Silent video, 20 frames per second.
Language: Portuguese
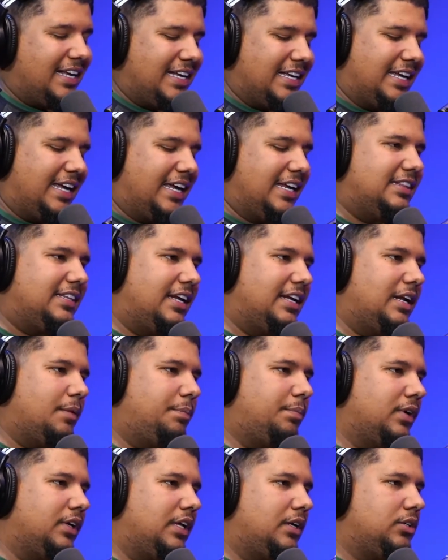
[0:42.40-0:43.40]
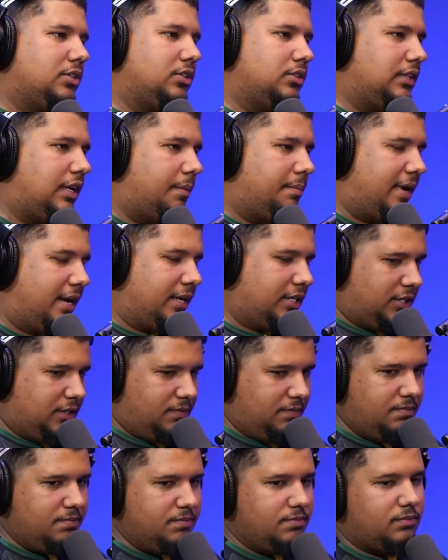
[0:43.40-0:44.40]
Entrei na porra da, da Bet.
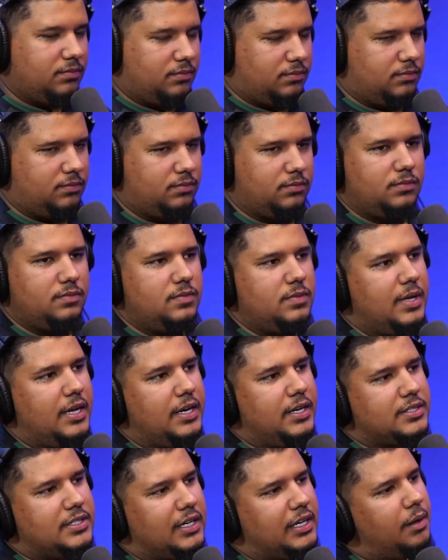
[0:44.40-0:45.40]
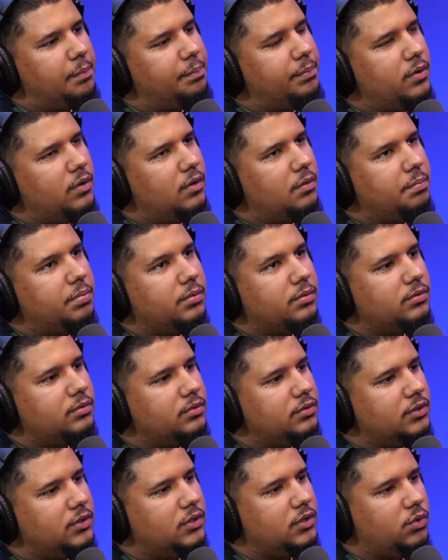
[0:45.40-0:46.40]
Beleza, daqui a pouco, pum,
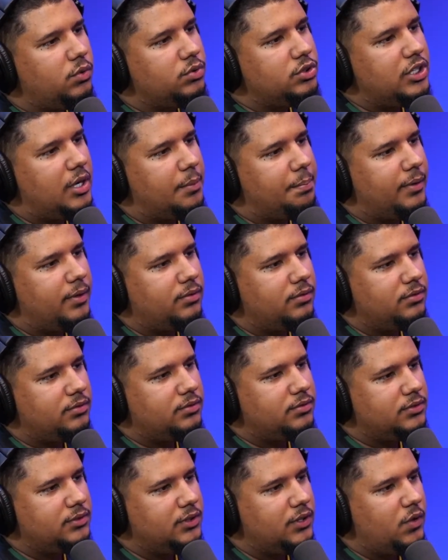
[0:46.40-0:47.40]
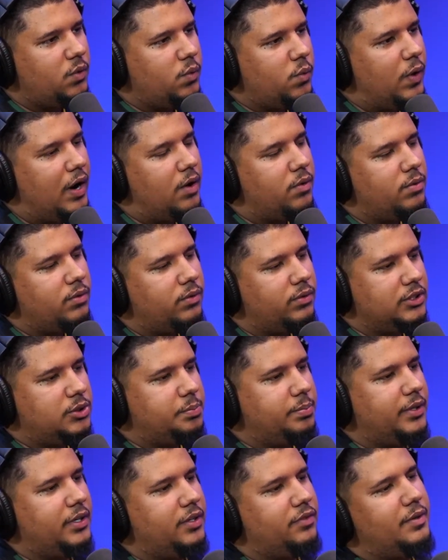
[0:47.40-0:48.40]
o do Japão. Um a um com a
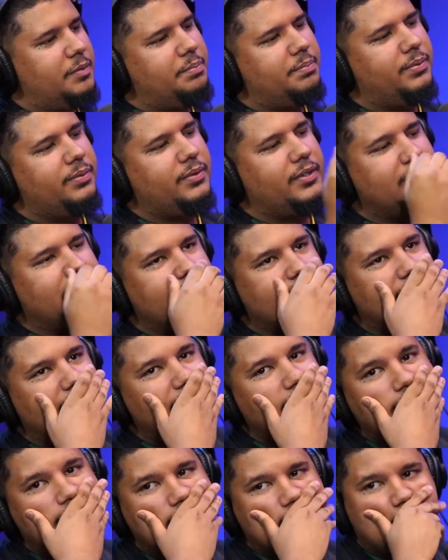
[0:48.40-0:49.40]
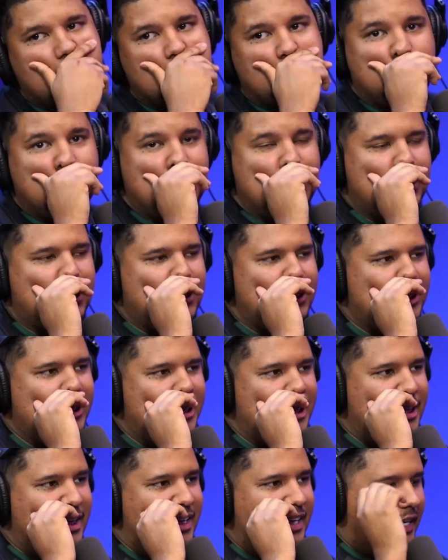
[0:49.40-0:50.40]
Espanha. Falei, porra, interessante isso aqui.
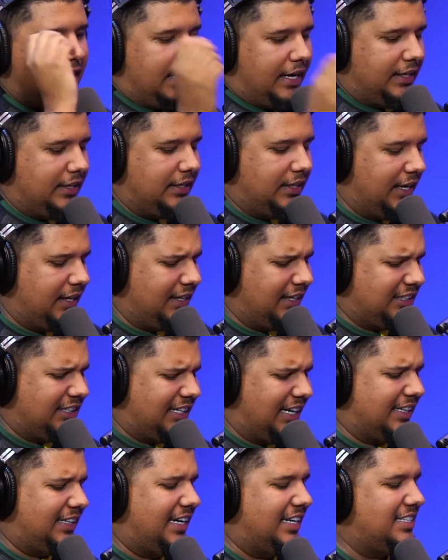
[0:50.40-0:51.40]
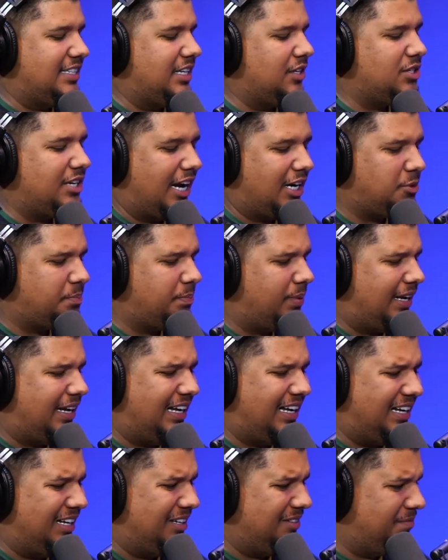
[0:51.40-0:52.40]
E deu, era, né? acho que era 300 reais
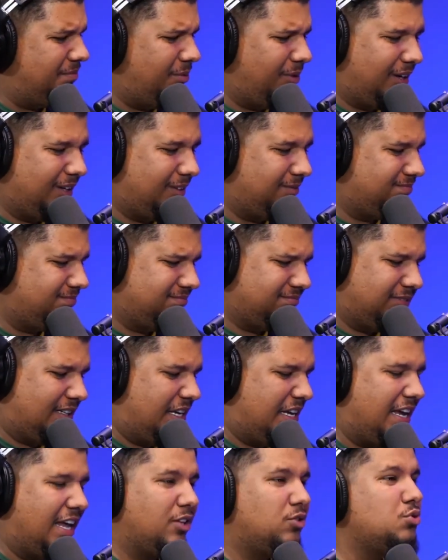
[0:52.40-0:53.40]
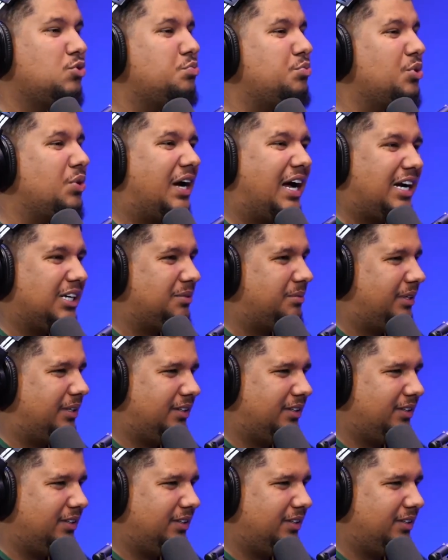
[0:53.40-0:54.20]
pra, porra, 500 mil reais, mano.